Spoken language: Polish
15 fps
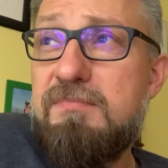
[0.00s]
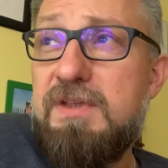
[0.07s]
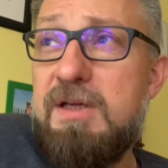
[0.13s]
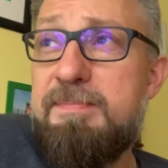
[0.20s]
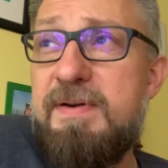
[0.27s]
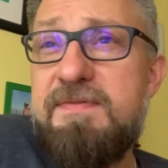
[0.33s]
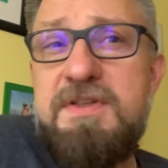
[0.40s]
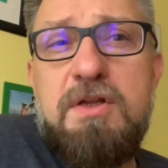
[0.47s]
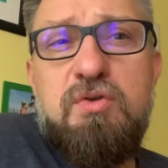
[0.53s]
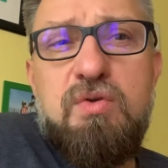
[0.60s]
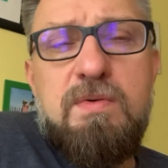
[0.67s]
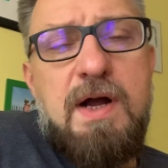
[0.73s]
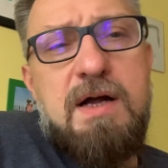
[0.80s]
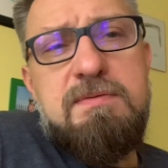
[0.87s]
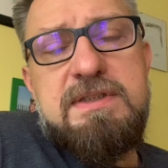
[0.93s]
pewne
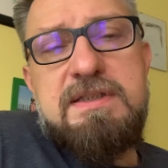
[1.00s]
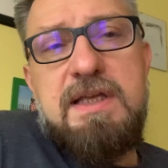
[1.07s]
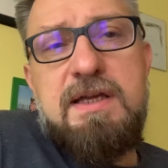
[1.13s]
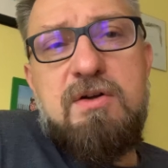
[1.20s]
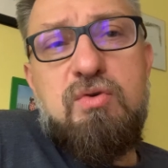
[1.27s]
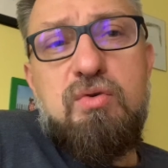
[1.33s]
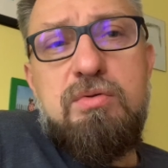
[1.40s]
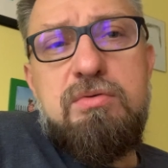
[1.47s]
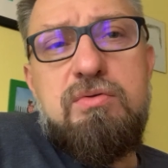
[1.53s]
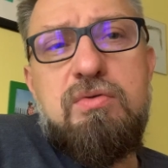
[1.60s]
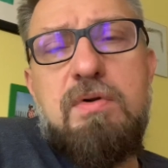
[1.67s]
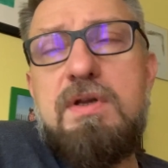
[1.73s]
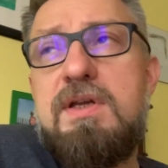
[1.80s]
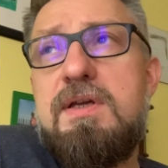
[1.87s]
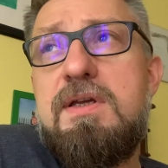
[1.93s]
niuanse
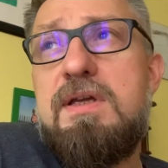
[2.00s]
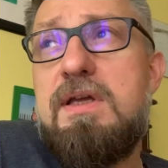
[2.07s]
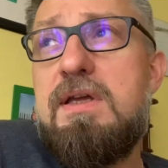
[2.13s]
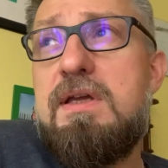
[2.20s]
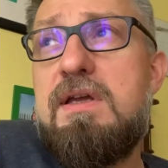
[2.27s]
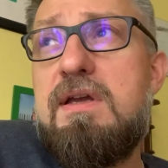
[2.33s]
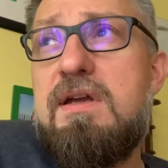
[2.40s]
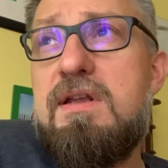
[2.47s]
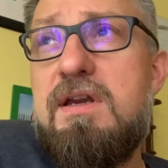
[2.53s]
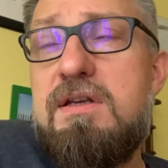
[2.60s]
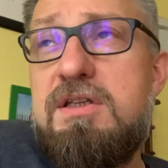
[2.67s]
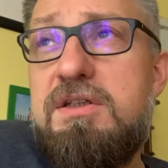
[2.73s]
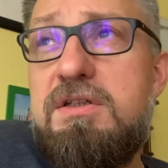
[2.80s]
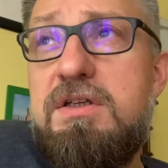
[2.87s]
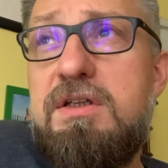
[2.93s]
kultury,
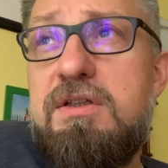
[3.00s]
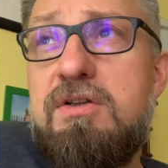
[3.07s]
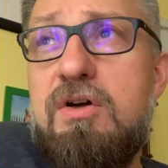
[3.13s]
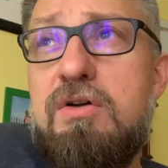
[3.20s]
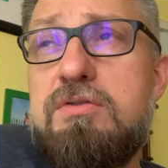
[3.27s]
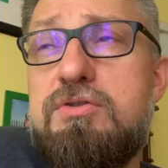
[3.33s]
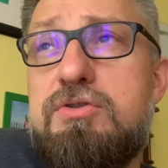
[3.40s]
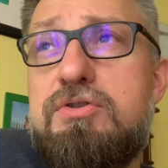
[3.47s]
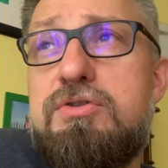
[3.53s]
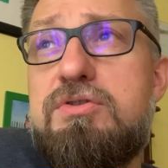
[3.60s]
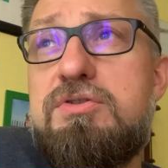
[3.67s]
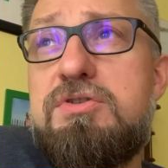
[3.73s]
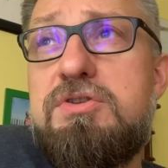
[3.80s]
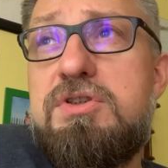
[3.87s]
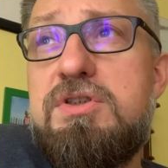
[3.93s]

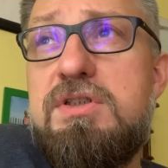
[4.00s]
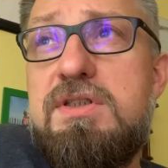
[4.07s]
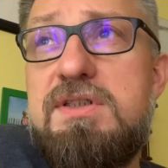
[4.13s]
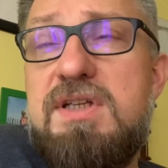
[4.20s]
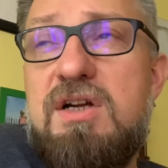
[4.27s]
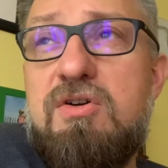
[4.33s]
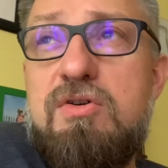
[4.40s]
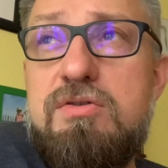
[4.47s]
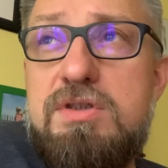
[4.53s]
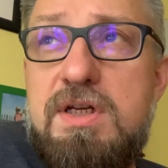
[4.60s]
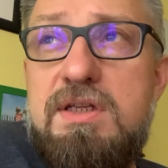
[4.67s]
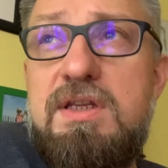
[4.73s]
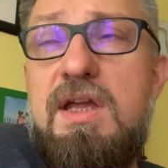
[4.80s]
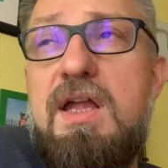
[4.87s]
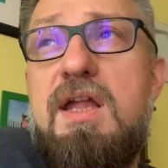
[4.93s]
religijności,
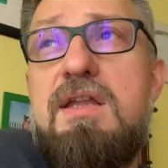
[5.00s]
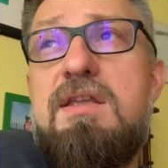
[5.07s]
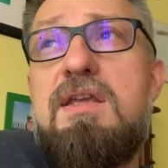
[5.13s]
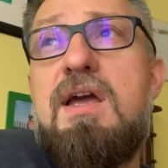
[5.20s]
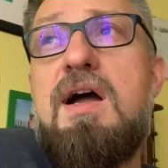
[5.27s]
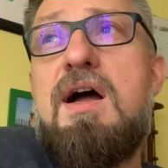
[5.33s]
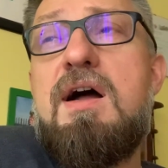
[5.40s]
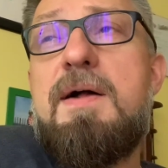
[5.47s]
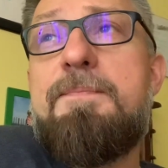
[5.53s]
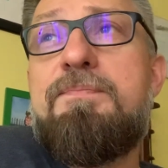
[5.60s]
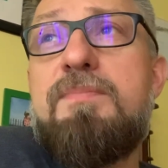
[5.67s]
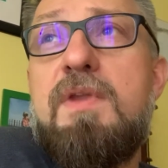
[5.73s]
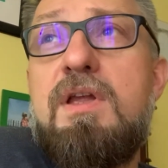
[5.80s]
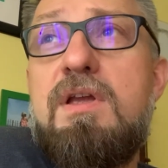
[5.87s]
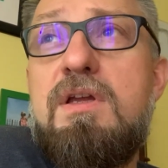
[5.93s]
zakorzenienia,
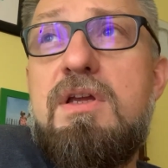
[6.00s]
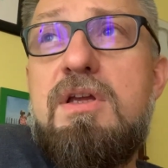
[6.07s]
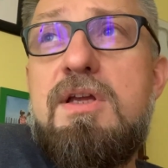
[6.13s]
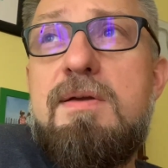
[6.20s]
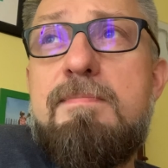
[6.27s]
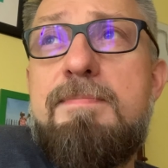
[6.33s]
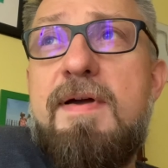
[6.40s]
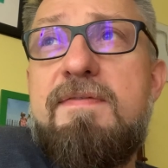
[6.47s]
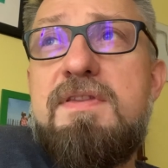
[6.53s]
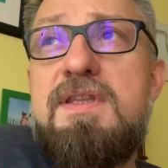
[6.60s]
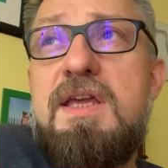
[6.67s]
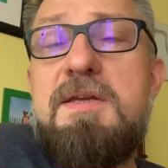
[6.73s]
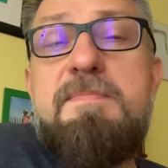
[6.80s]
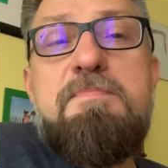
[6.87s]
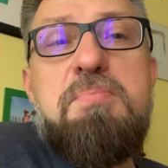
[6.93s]
pewne
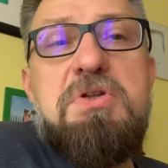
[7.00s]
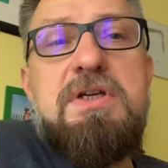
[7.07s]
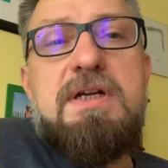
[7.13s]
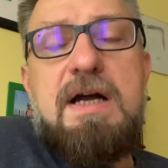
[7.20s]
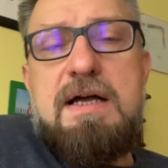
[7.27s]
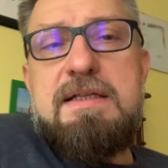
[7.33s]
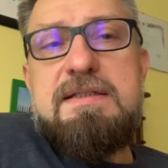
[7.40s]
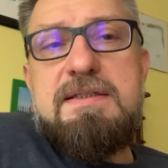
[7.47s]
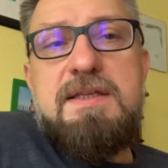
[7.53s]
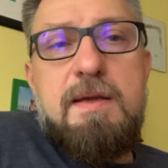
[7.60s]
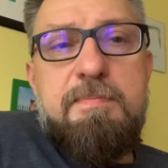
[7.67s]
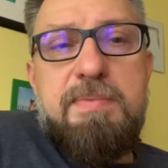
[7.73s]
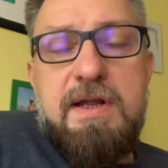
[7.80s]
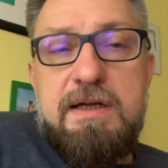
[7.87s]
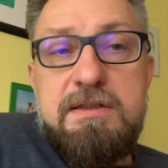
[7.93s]
implikacje
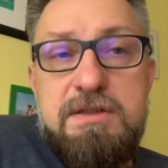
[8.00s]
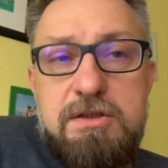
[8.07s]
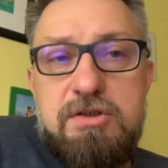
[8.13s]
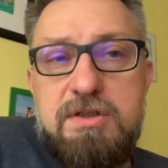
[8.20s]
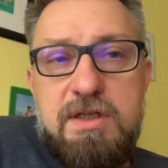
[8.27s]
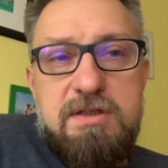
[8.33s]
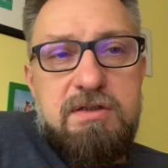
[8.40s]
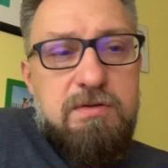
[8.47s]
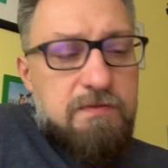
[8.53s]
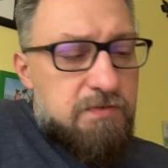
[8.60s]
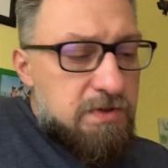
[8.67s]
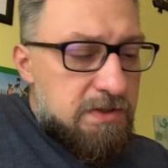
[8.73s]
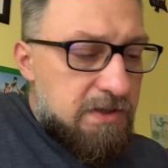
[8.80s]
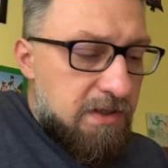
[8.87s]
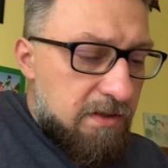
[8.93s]
praktyczne tego
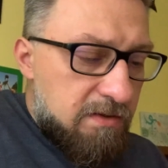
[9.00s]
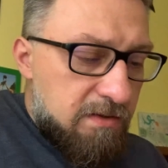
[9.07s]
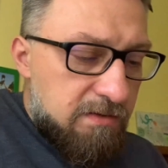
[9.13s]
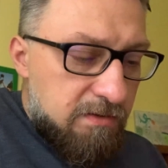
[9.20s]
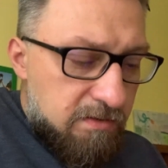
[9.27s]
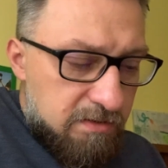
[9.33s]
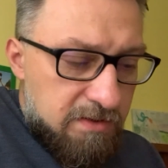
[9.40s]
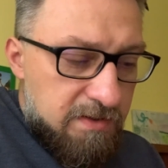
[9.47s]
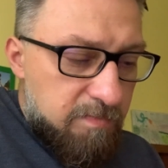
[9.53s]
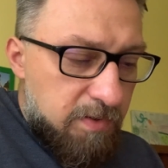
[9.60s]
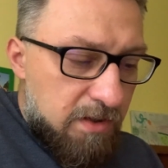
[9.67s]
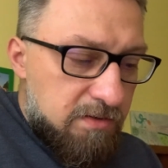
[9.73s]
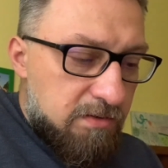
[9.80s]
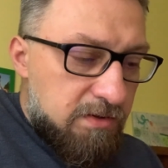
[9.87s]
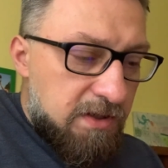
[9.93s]
wszystkiego, co też jest
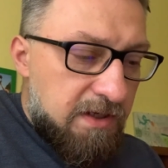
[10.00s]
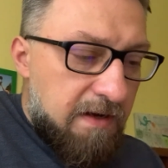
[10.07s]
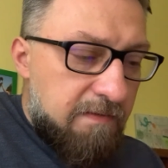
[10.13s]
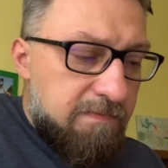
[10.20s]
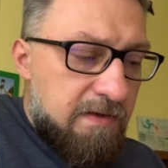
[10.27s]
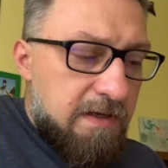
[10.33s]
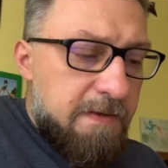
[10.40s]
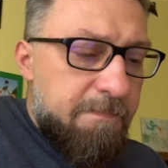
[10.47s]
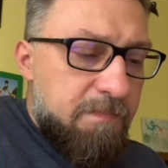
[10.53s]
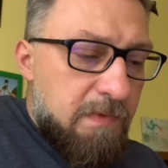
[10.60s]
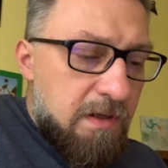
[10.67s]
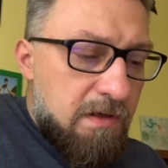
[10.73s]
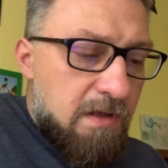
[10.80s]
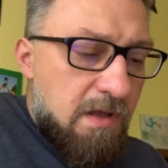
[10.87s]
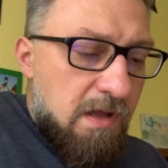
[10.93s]
bardzo ciekawe.
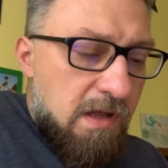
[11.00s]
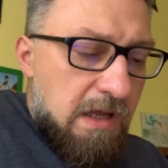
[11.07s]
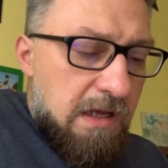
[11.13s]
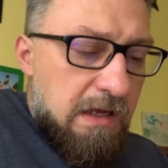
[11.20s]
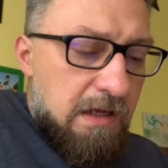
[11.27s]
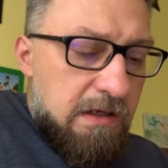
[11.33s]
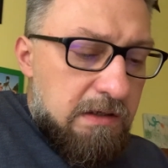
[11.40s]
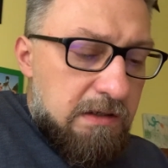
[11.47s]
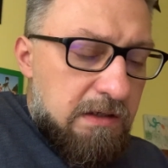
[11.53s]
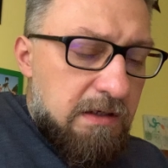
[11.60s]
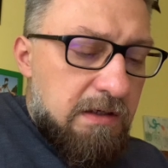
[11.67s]
E,